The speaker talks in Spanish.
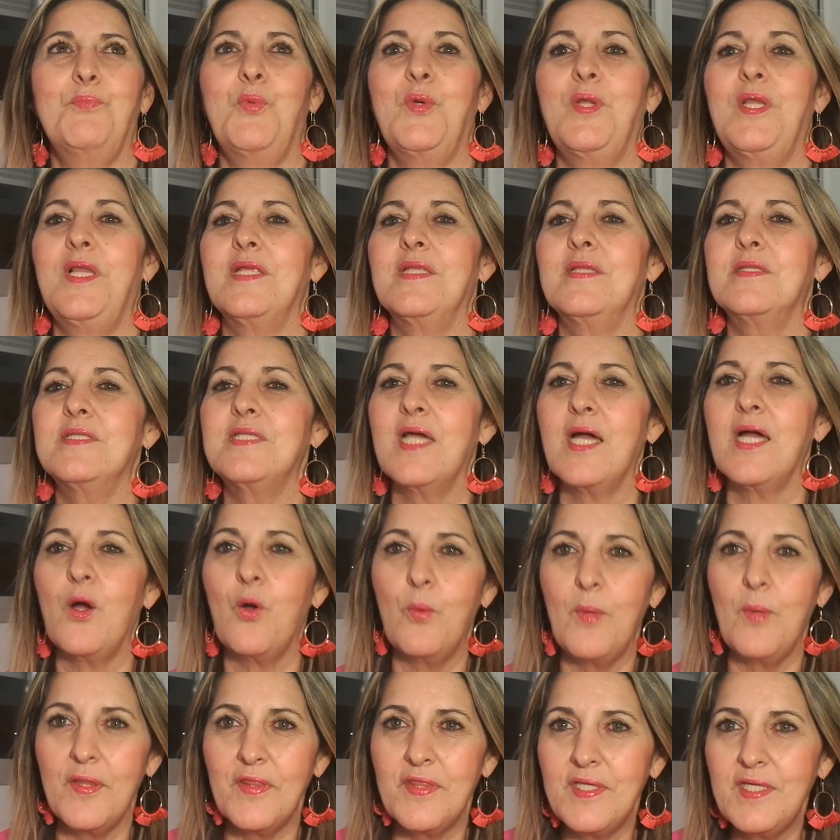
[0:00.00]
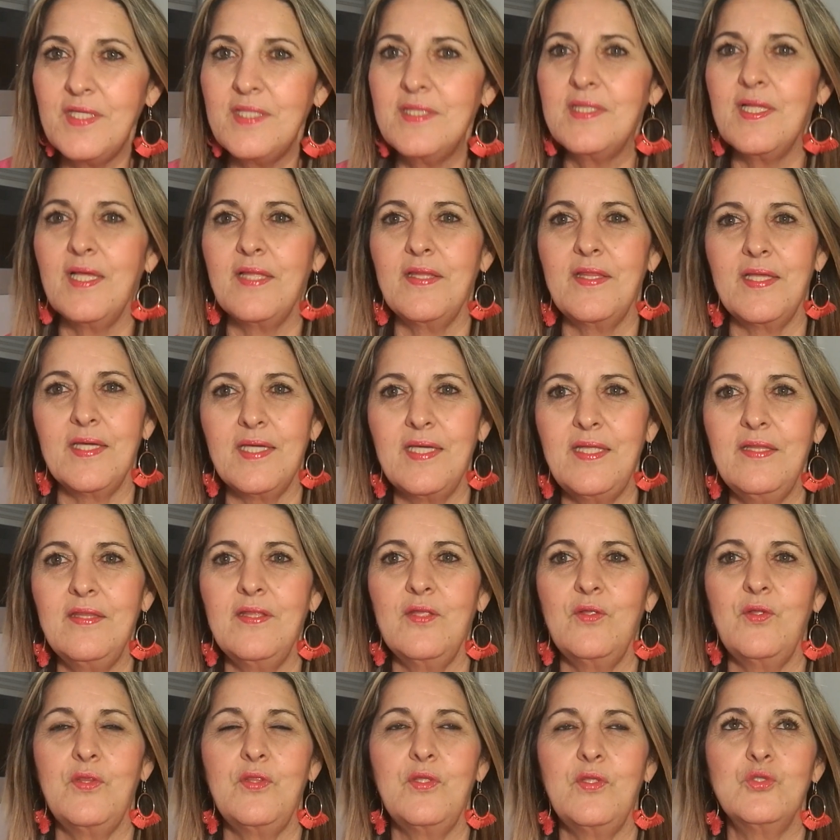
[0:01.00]
pues las chicas jovencitas de
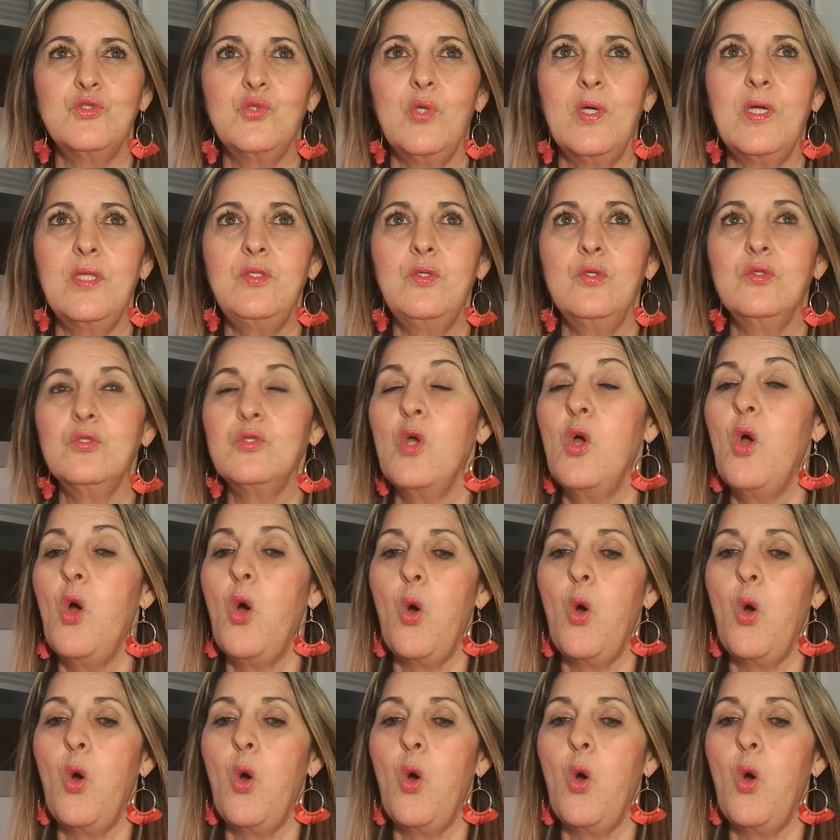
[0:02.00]
15, 18 años,